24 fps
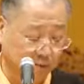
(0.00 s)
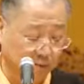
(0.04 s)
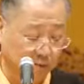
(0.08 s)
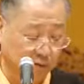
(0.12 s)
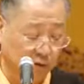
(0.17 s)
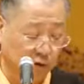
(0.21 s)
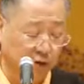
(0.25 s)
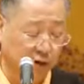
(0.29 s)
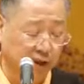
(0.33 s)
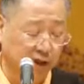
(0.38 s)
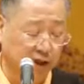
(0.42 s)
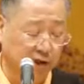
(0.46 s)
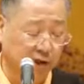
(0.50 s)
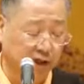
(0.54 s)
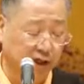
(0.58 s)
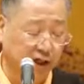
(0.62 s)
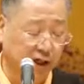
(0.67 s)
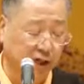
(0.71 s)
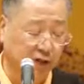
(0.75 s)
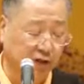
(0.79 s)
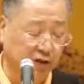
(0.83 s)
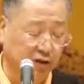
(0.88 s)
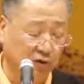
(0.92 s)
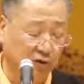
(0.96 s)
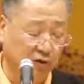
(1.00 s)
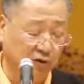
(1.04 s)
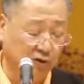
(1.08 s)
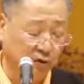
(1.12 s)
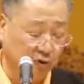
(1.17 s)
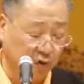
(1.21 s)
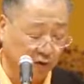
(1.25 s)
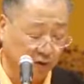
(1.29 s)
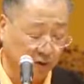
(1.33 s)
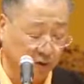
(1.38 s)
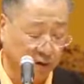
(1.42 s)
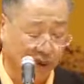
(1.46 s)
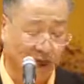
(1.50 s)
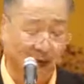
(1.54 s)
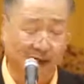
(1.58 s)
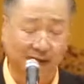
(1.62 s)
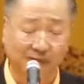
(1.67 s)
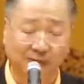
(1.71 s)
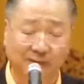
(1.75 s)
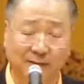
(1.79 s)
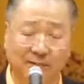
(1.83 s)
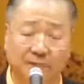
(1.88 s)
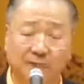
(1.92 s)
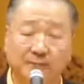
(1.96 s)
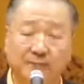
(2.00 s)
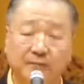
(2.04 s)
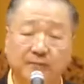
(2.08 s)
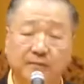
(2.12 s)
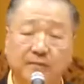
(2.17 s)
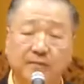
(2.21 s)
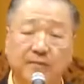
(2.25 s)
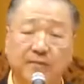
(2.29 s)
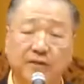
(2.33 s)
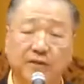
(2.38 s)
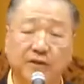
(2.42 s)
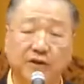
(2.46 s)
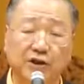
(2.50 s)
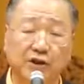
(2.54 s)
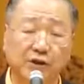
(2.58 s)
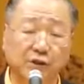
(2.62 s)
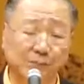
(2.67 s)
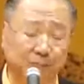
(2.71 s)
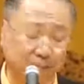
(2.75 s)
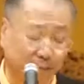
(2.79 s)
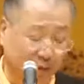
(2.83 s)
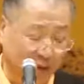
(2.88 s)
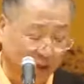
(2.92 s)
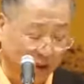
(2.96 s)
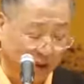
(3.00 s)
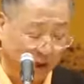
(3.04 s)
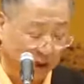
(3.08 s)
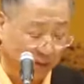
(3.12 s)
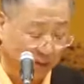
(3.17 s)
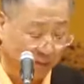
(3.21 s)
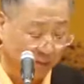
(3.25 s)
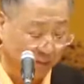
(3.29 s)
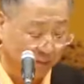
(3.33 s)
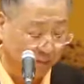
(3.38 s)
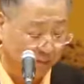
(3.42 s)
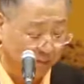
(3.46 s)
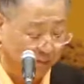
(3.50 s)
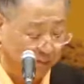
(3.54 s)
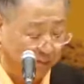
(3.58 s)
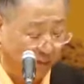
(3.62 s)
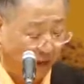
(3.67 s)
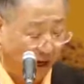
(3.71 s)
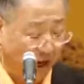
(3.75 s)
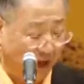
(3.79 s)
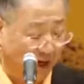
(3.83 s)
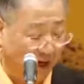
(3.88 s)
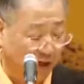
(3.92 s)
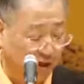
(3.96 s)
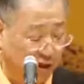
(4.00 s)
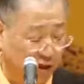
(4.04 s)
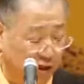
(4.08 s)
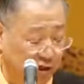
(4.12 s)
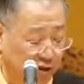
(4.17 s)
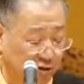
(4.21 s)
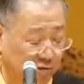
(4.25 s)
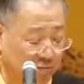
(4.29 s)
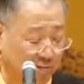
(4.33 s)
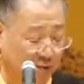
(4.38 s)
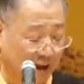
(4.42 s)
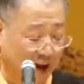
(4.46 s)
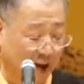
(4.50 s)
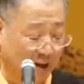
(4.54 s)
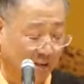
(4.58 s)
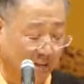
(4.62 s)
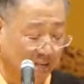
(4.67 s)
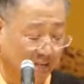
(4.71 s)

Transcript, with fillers: 都是接受供养的，你不能白吃饭。